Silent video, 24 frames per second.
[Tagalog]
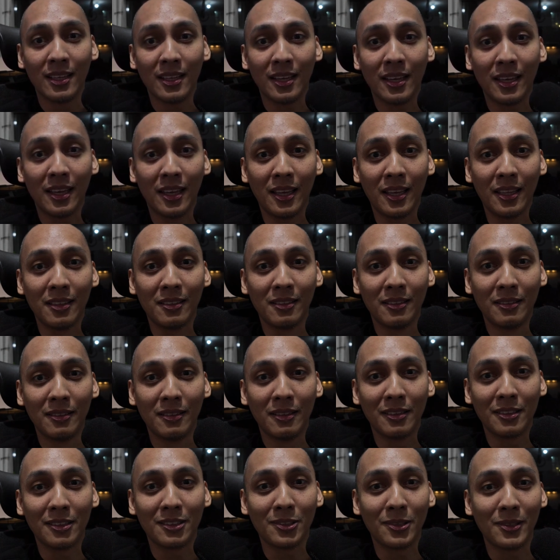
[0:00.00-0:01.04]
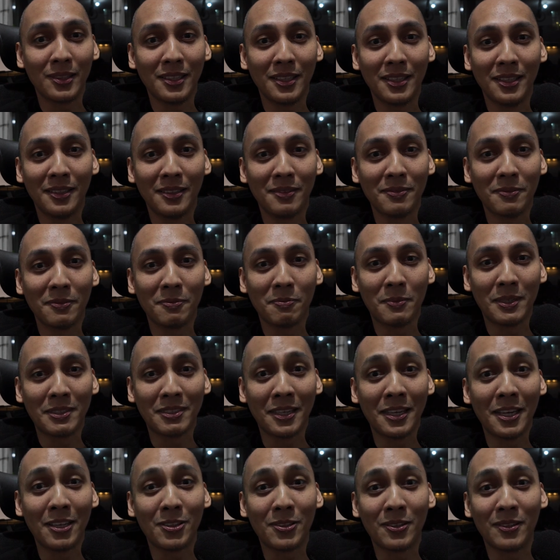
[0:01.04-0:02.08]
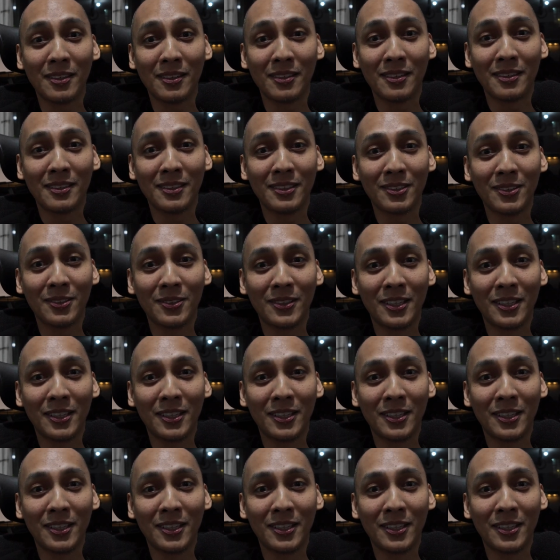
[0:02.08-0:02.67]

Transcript: And actually, masaya tong